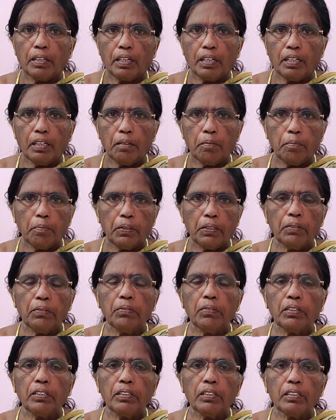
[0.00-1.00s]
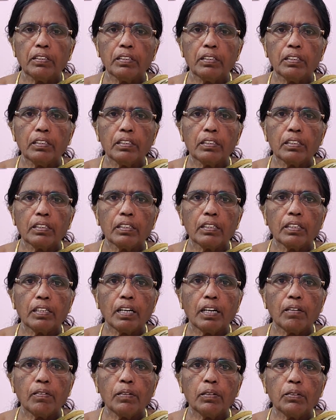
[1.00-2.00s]
அந்த பெண் வந்து
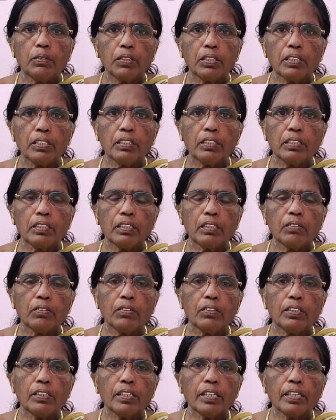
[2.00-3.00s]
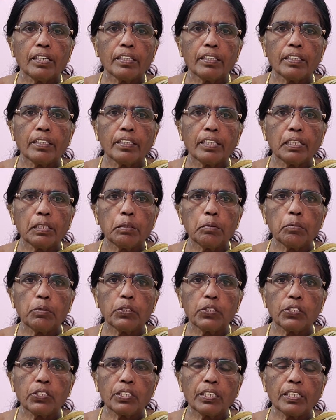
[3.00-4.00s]
காவல்துறையை சேர்ந்தவங்க கரெக்டாக
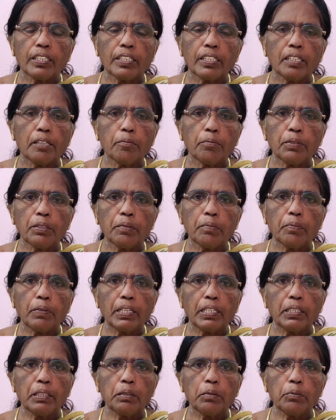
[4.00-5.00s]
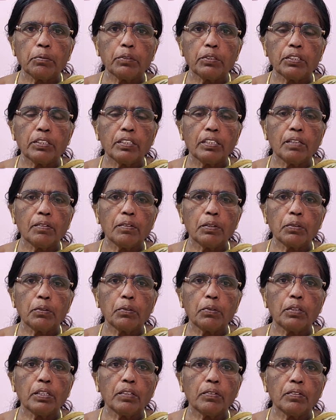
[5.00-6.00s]
கண்டுபிடிச்சிட்டாங்க அப்படின்னு பயந்து போய் அவர்
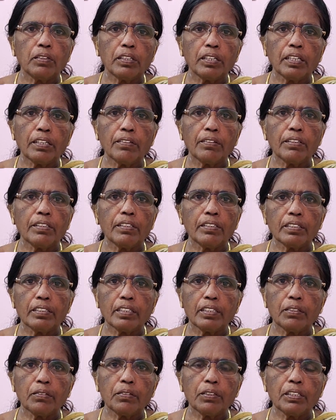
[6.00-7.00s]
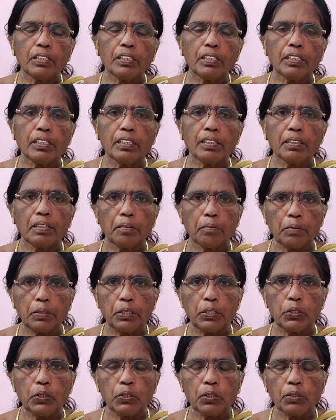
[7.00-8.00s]
கூட உன் கணவர்கிட்ட சேர்த்து வைக்கிறேன்
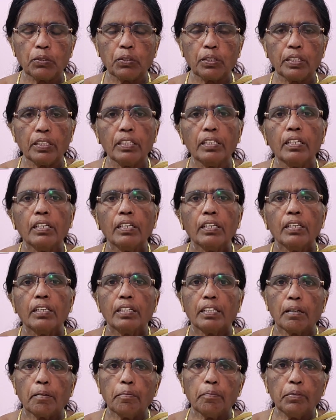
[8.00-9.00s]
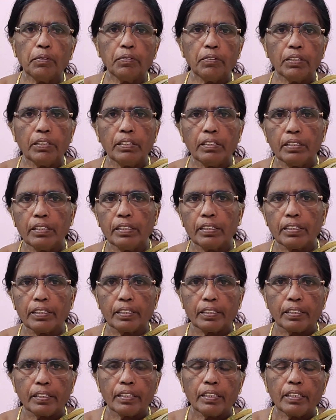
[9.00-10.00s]
அப்படின்னு சொன்னோன்னே நம்பி வந்திருக்காங்க